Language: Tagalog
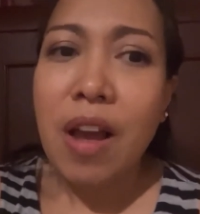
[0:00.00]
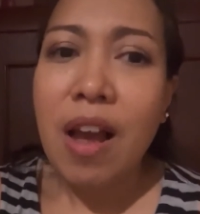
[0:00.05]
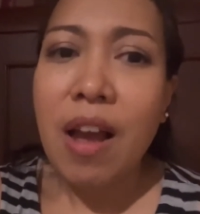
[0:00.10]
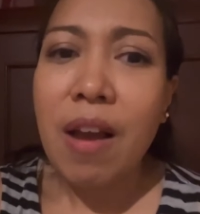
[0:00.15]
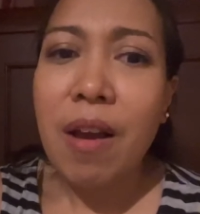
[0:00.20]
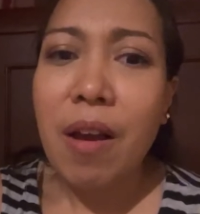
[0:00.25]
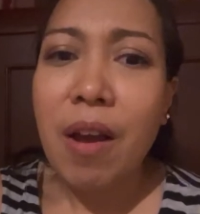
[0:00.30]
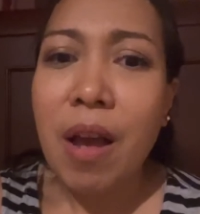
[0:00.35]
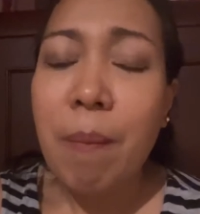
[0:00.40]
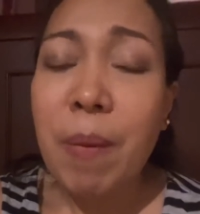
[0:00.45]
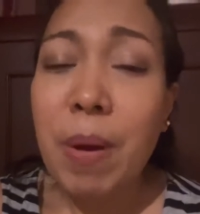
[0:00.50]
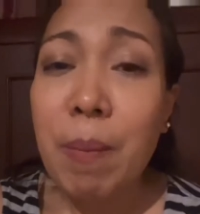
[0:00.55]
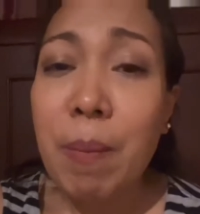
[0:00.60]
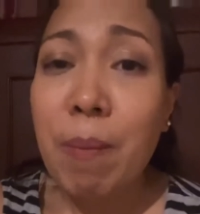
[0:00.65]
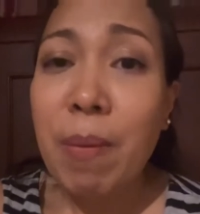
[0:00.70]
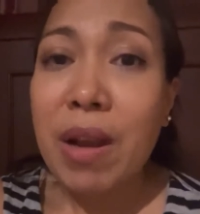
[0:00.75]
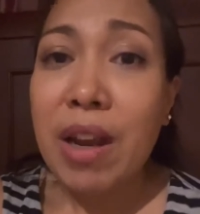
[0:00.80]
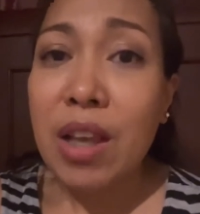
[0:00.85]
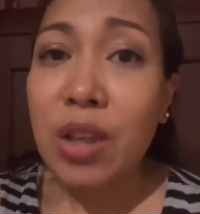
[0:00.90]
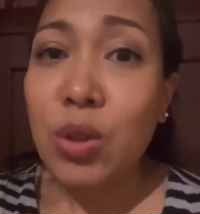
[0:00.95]
uh, kapag
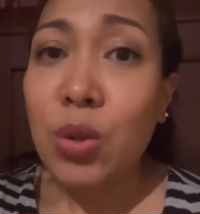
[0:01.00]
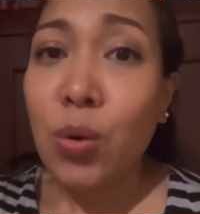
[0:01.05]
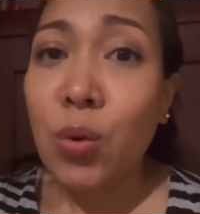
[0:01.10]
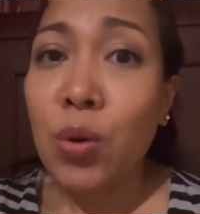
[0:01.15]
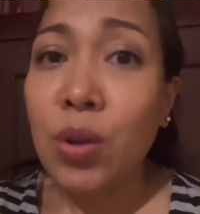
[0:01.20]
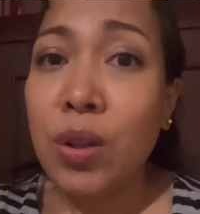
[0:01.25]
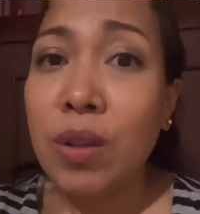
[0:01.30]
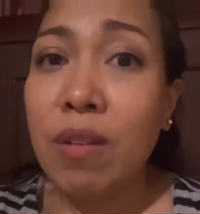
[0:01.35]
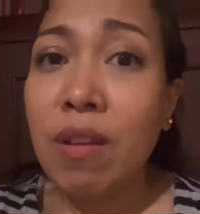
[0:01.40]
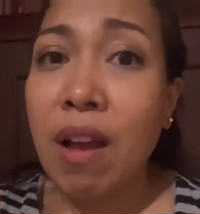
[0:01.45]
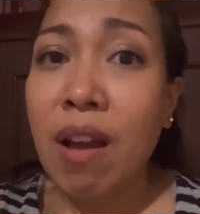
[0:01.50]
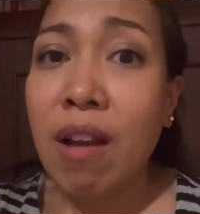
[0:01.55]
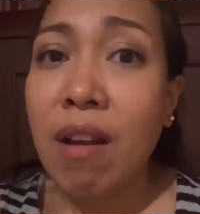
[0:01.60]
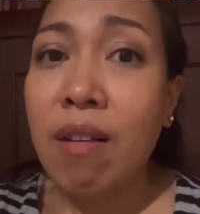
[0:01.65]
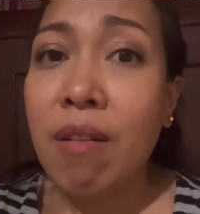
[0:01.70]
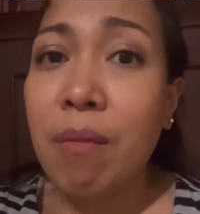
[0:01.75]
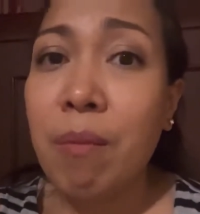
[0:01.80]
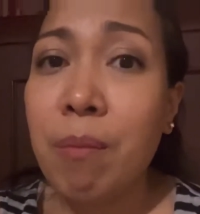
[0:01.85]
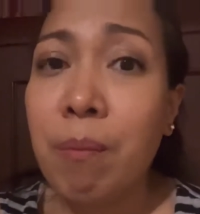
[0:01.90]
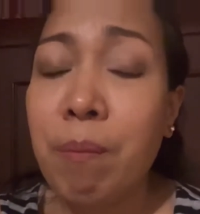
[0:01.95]
pala doon
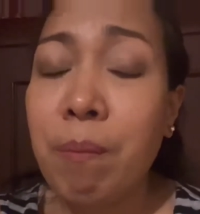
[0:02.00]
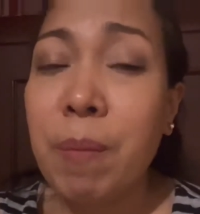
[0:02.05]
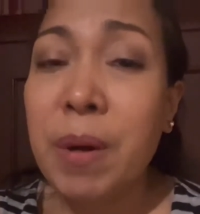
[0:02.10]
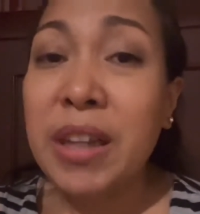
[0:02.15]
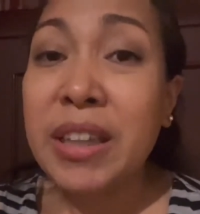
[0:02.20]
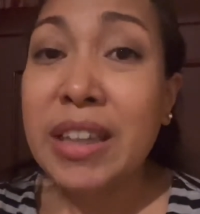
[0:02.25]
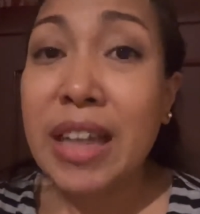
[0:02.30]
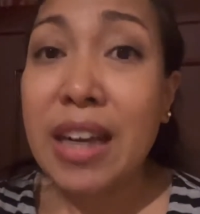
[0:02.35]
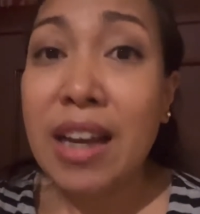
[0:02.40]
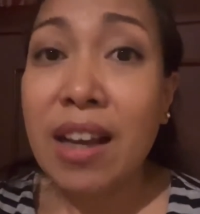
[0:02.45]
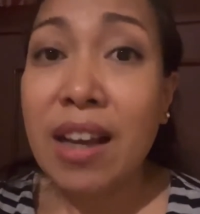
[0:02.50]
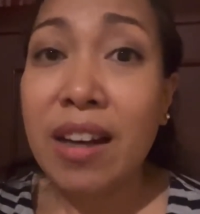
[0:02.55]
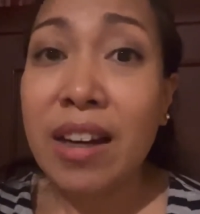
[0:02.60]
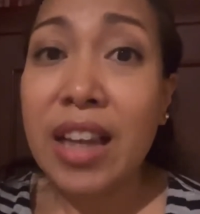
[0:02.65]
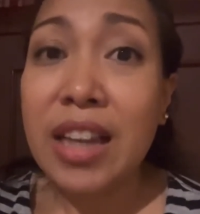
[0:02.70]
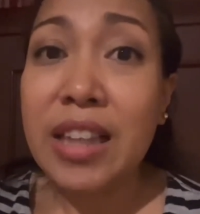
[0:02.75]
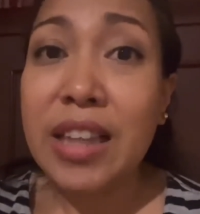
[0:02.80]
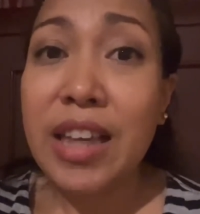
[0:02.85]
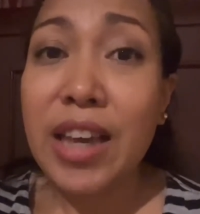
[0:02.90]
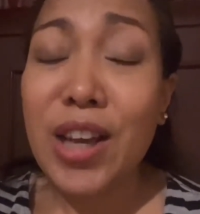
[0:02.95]
ang parte ng
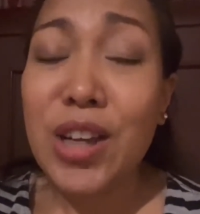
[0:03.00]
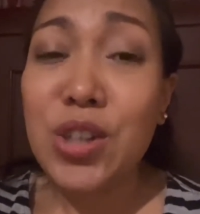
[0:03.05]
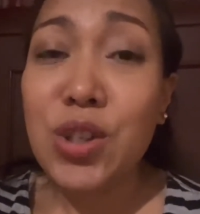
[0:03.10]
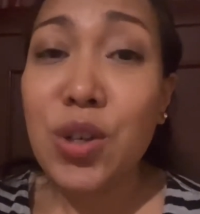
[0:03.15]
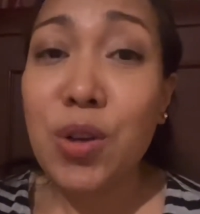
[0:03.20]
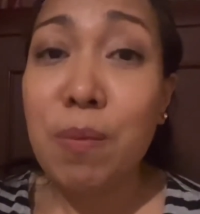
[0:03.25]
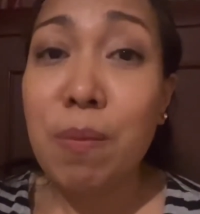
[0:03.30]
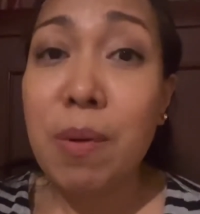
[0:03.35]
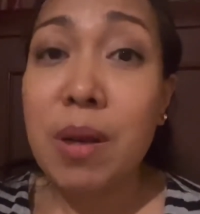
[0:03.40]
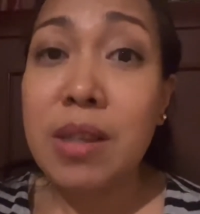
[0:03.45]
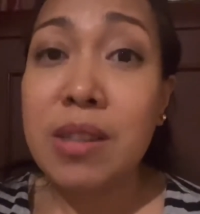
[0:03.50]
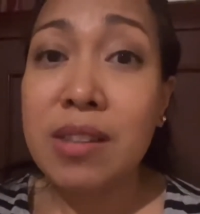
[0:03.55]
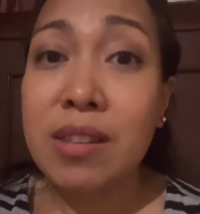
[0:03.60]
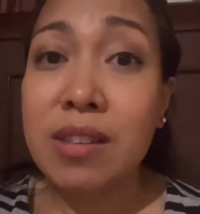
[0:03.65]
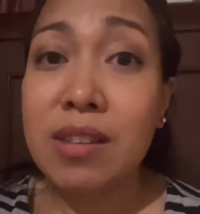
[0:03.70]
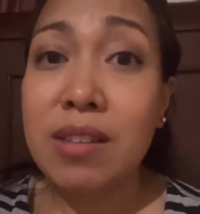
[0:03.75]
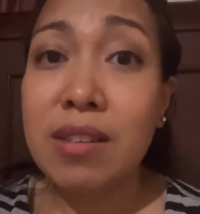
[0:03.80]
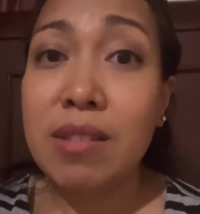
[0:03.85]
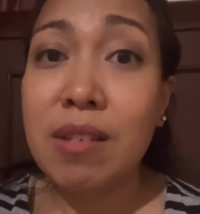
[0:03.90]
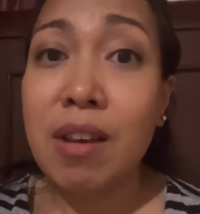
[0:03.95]
radiation,
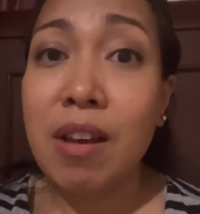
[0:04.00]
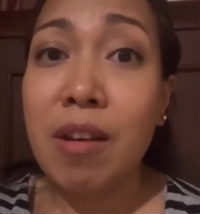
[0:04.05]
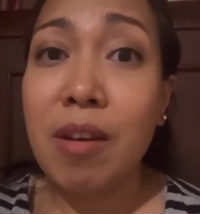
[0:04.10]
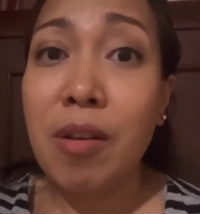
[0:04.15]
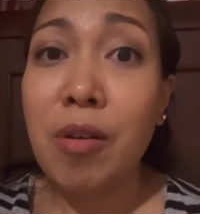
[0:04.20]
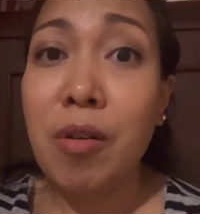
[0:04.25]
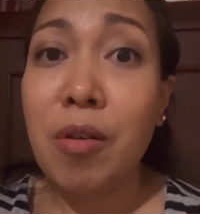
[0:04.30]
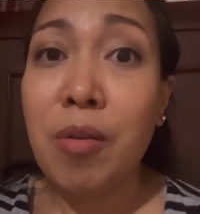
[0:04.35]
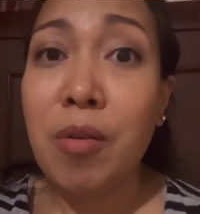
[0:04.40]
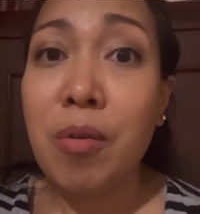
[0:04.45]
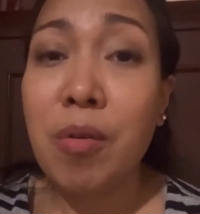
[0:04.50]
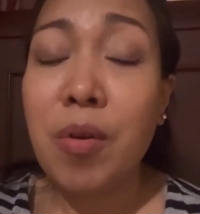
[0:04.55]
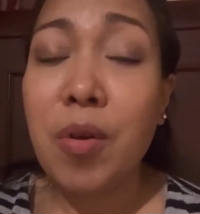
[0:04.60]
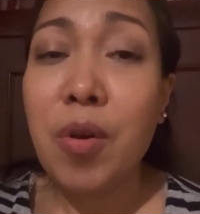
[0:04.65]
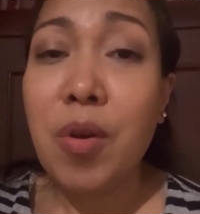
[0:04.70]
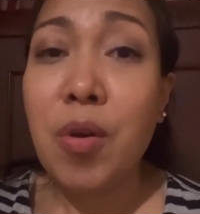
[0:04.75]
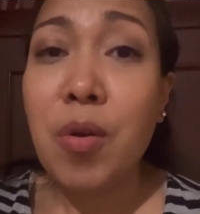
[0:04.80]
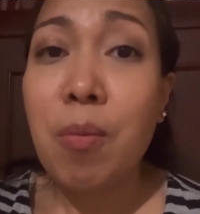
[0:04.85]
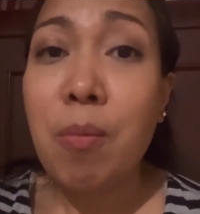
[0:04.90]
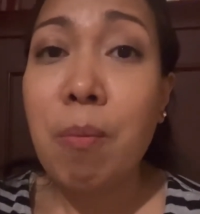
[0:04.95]
mas, uh,
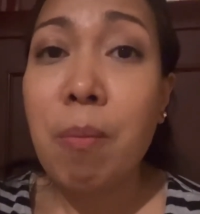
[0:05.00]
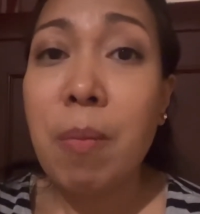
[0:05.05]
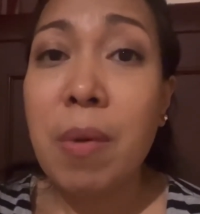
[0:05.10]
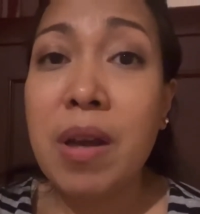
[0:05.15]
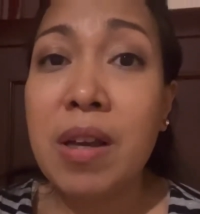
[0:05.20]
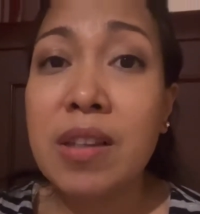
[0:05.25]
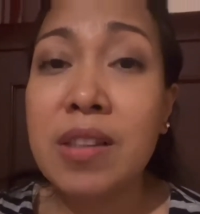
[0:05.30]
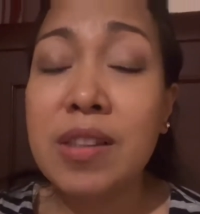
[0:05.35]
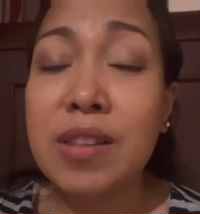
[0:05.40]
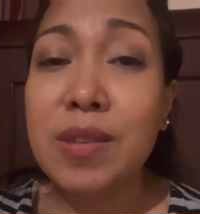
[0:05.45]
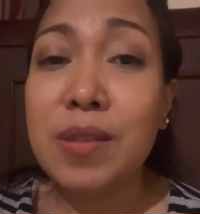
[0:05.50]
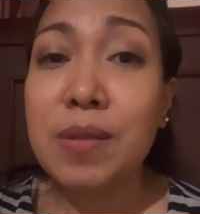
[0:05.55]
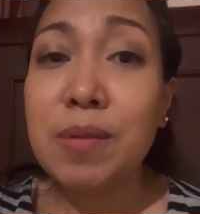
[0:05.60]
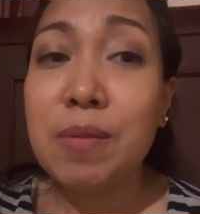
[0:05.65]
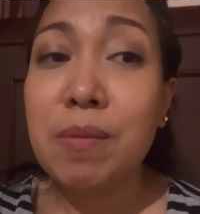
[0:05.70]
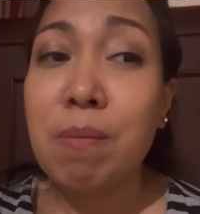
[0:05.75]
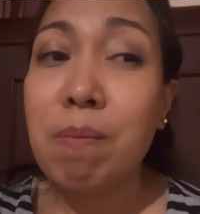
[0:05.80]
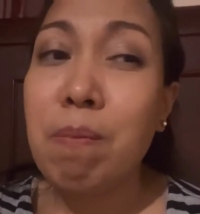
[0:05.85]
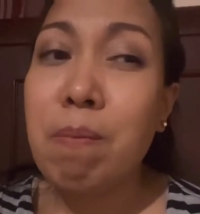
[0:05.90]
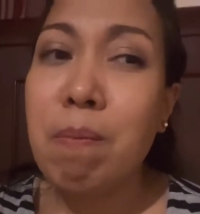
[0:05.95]
mas
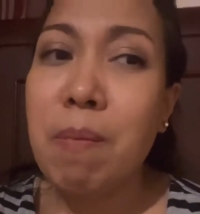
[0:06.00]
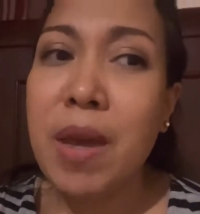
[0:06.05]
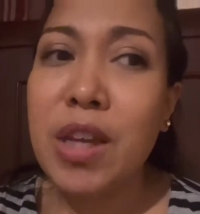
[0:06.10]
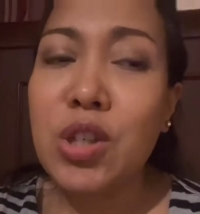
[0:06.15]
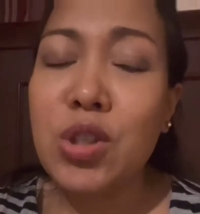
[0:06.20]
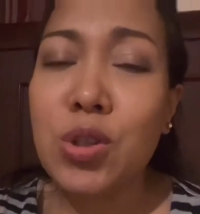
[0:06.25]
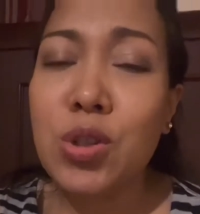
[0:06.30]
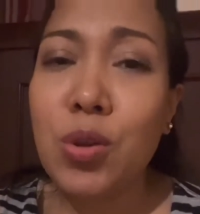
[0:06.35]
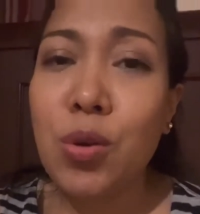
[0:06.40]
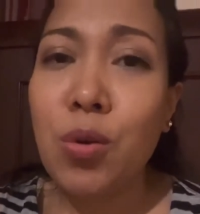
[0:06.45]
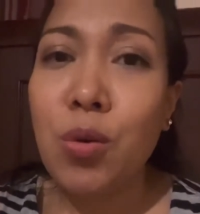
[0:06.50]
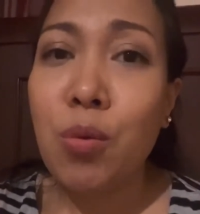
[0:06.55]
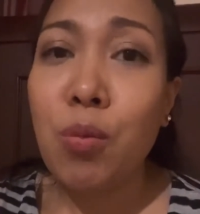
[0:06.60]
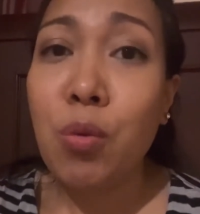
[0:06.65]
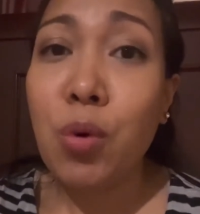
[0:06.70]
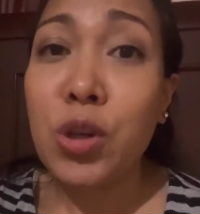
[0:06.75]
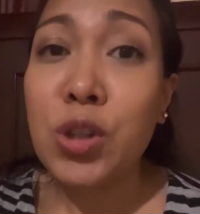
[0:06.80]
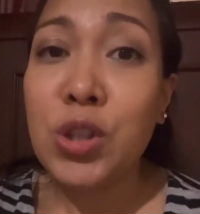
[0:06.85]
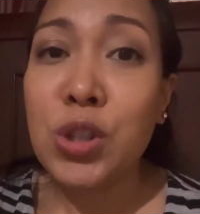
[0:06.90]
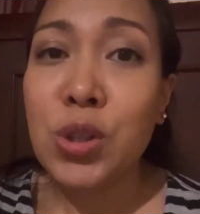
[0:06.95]
medyo
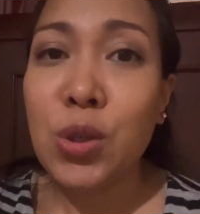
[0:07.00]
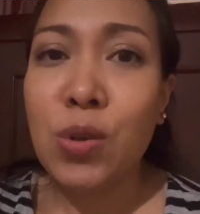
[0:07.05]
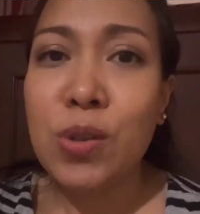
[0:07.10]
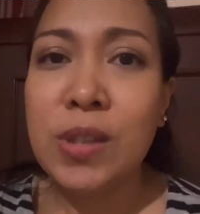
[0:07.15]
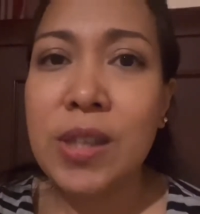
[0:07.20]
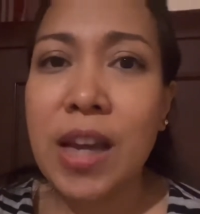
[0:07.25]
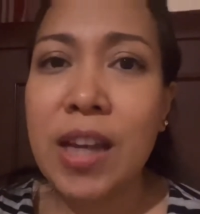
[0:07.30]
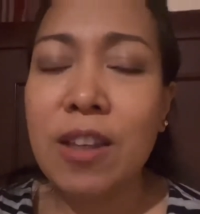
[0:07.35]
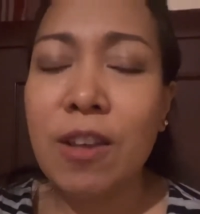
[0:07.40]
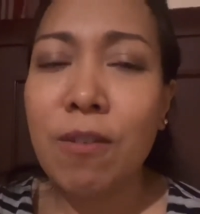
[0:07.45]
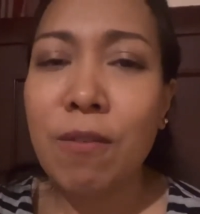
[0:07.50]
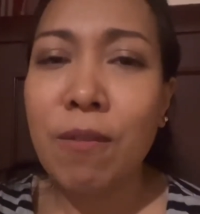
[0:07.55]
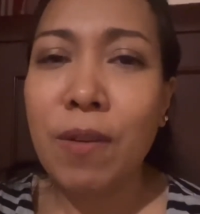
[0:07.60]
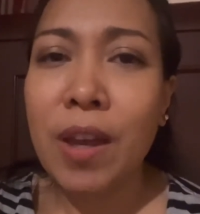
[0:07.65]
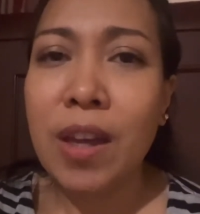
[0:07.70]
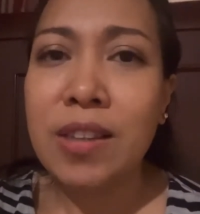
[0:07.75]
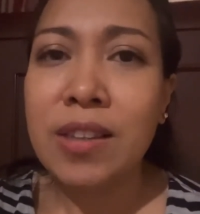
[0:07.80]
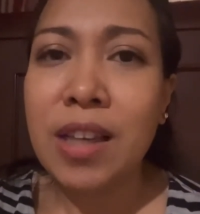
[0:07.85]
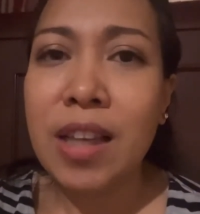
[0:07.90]
worse yung side effects.